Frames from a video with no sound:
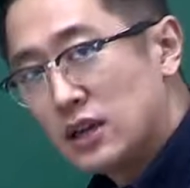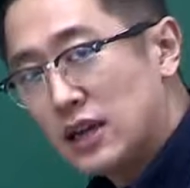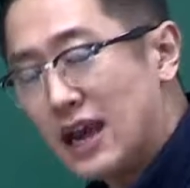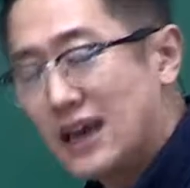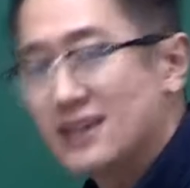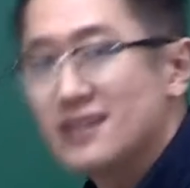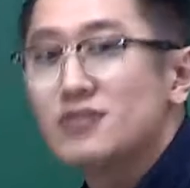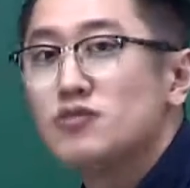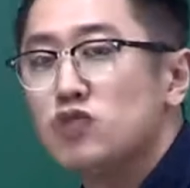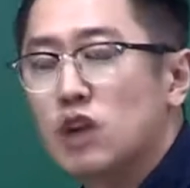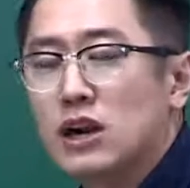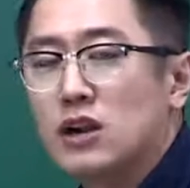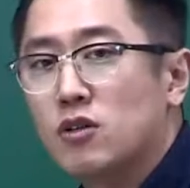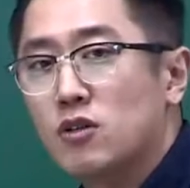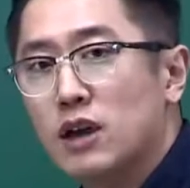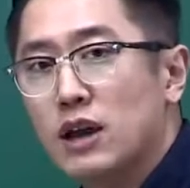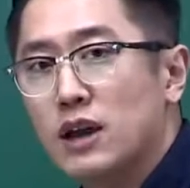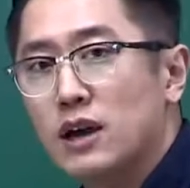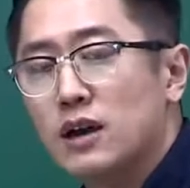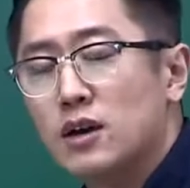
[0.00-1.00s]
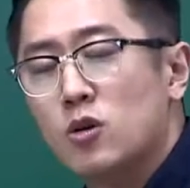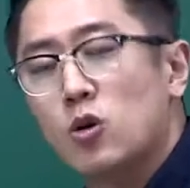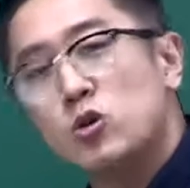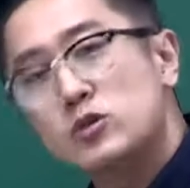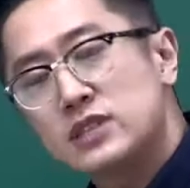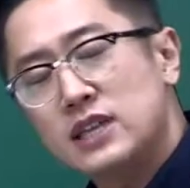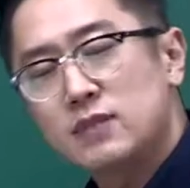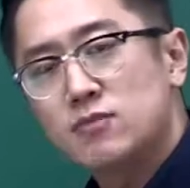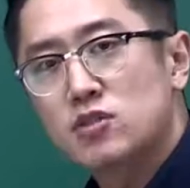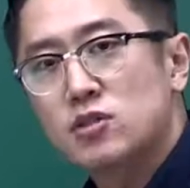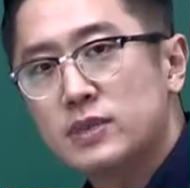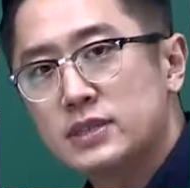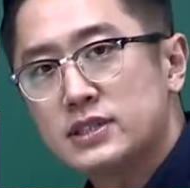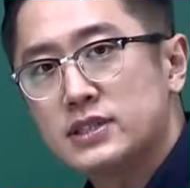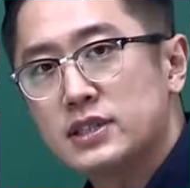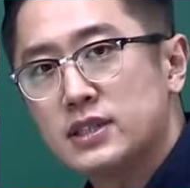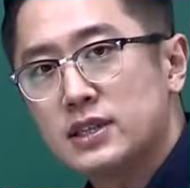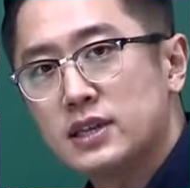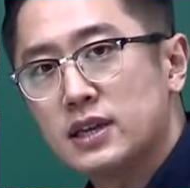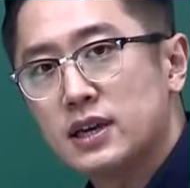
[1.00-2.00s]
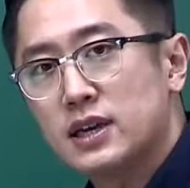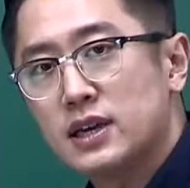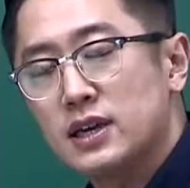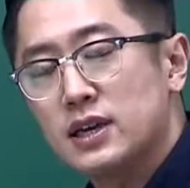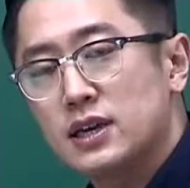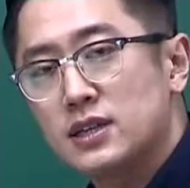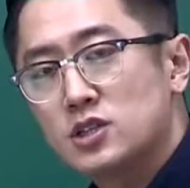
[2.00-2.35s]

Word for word: 각을 구할 거야. 코사인 물어봤으니까.